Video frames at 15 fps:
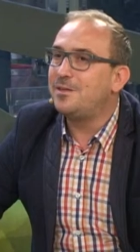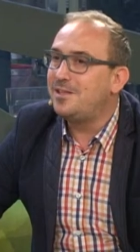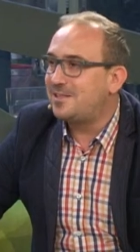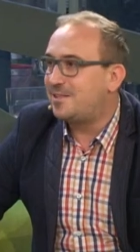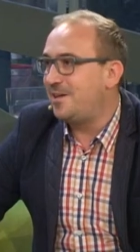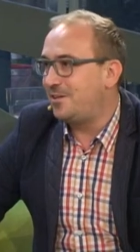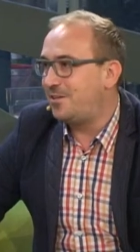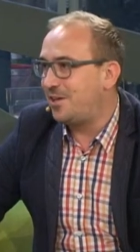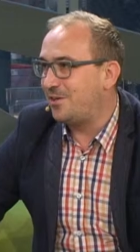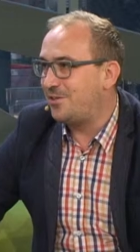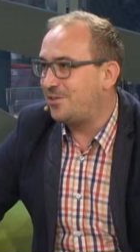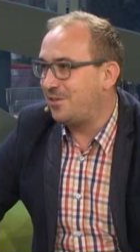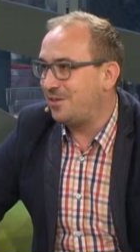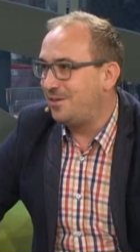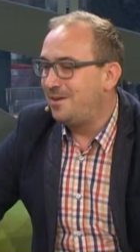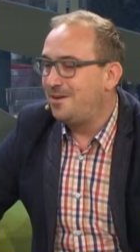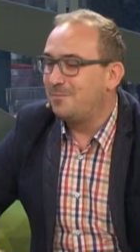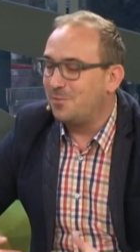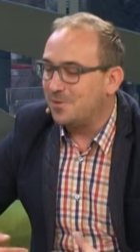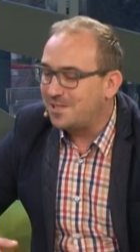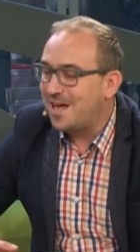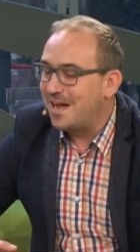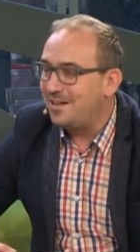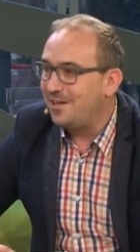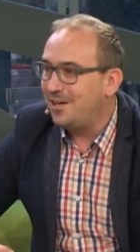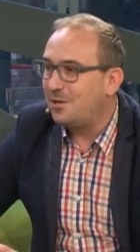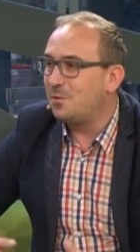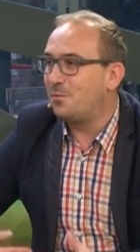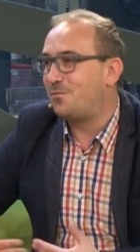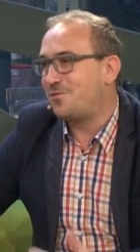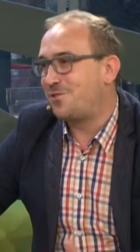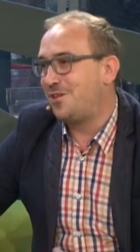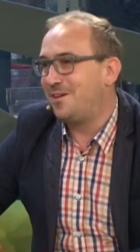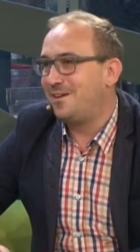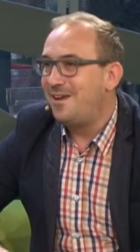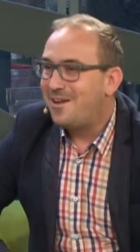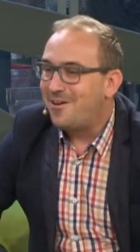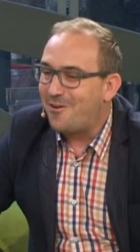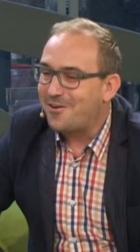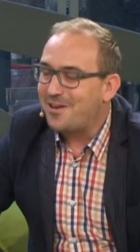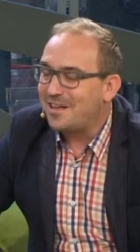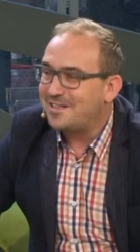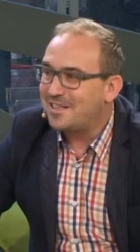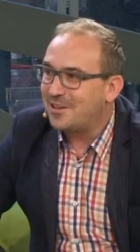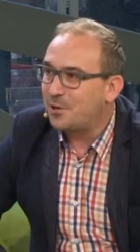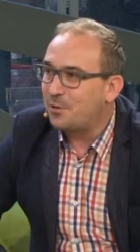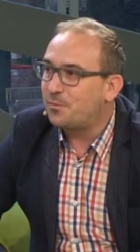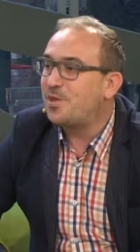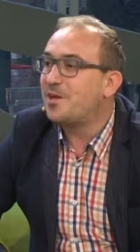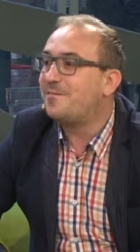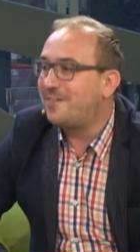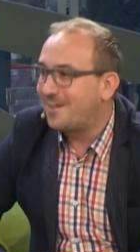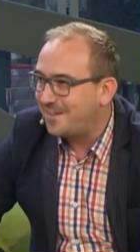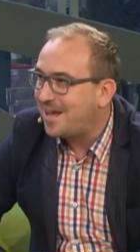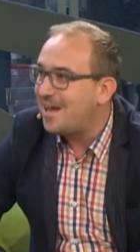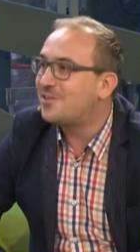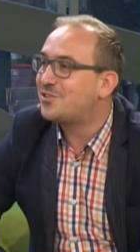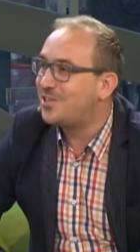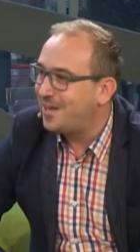nic nie cieszy muzealników czy organizatorów Jak wielka tych wydarzeń.